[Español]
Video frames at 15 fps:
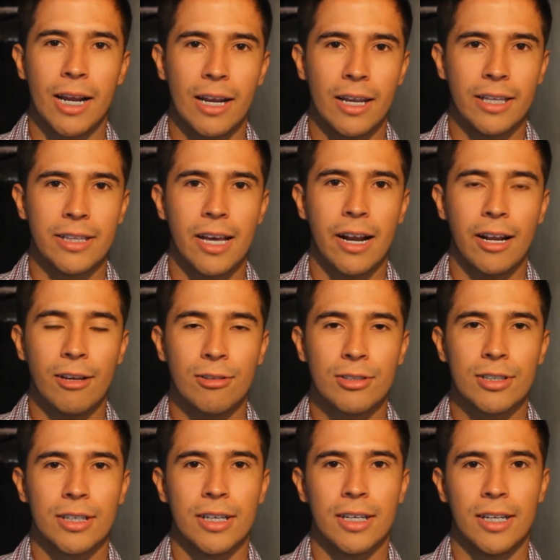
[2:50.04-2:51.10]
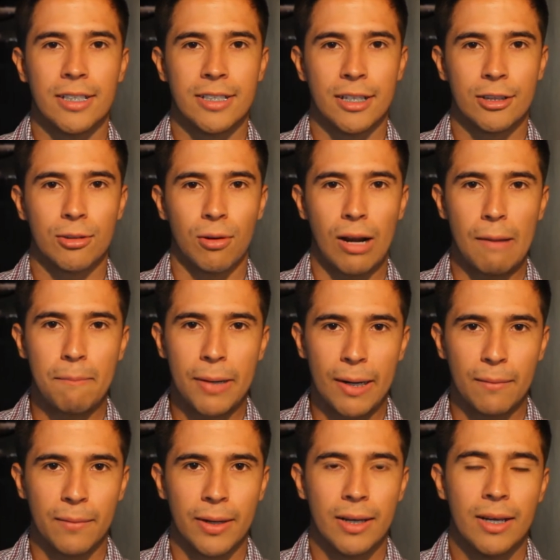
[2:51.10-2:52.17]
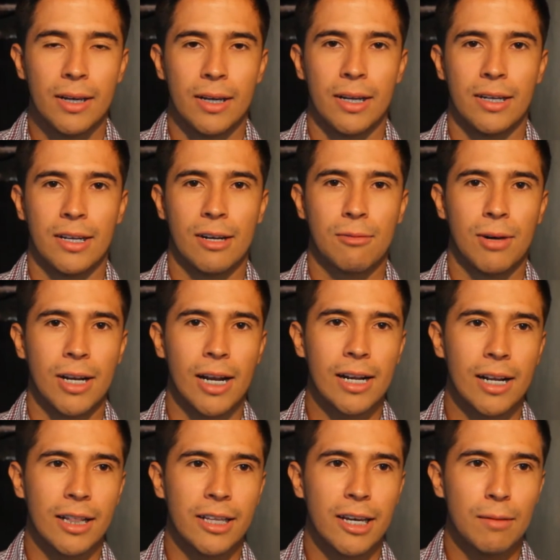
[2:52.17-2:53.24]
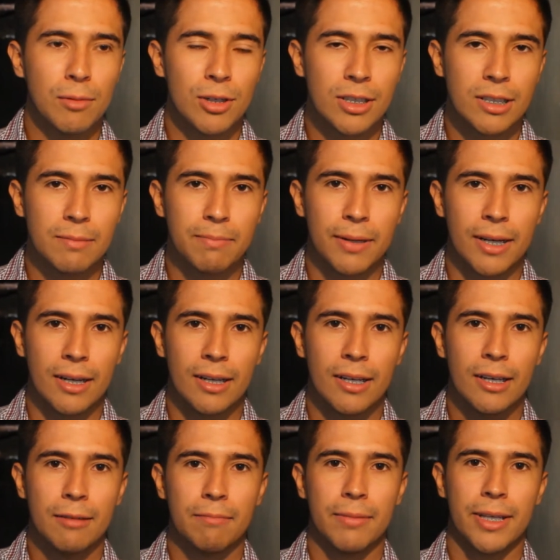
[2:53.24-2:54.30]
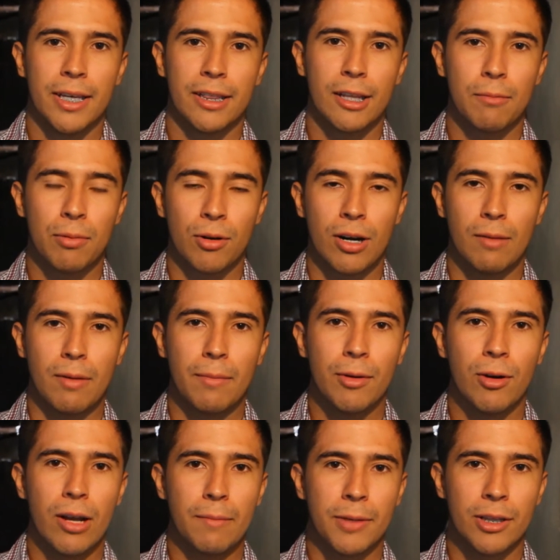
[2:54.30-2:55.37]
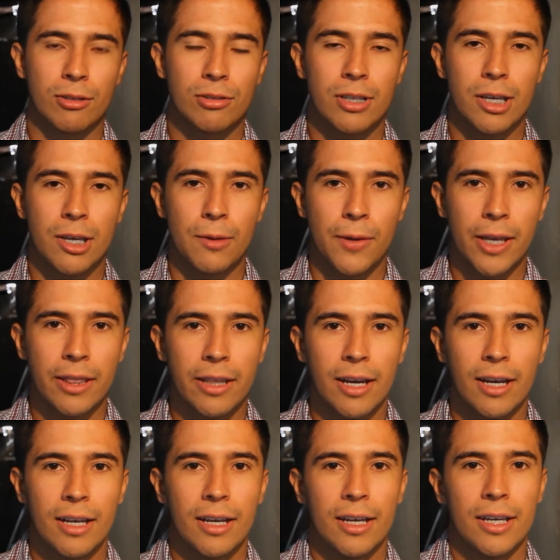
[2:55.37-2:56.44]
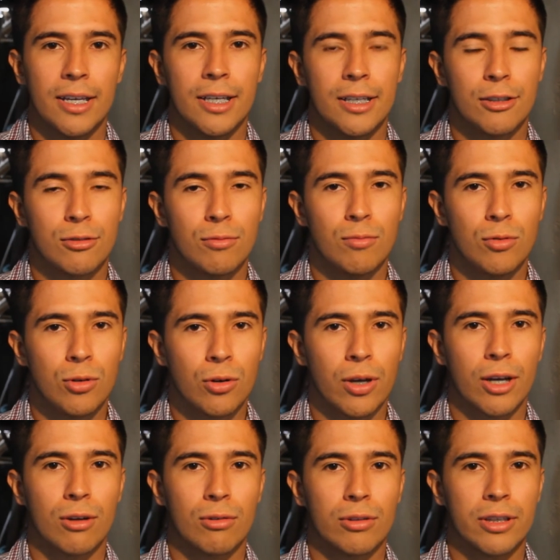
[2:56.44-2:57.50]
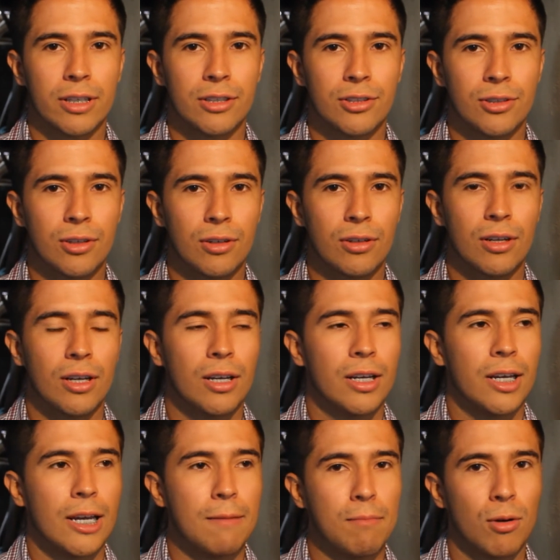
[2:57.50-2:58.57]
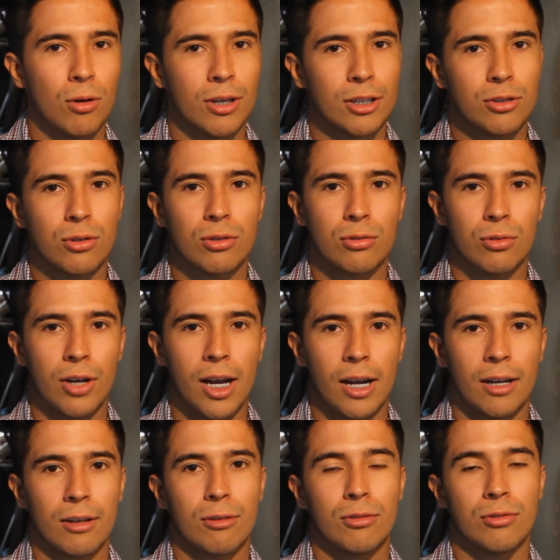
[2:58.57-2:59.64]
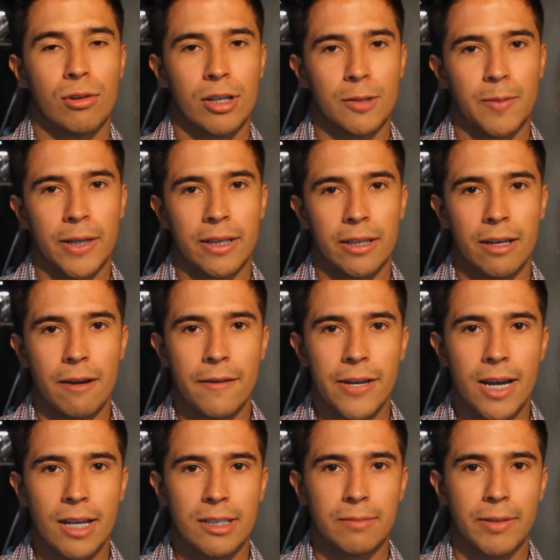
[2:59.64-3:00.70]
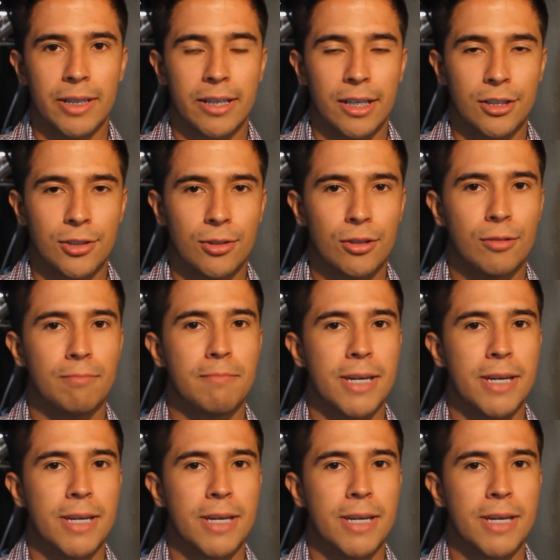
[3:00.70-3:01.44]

de Ríos, en el sector La Palma, en el cual la Alcaldía Municipal, mediante el programa Mejoramientos de Vivienda, hizo un muro de contención en bloque estructural, con su respectiva viga de cimentación,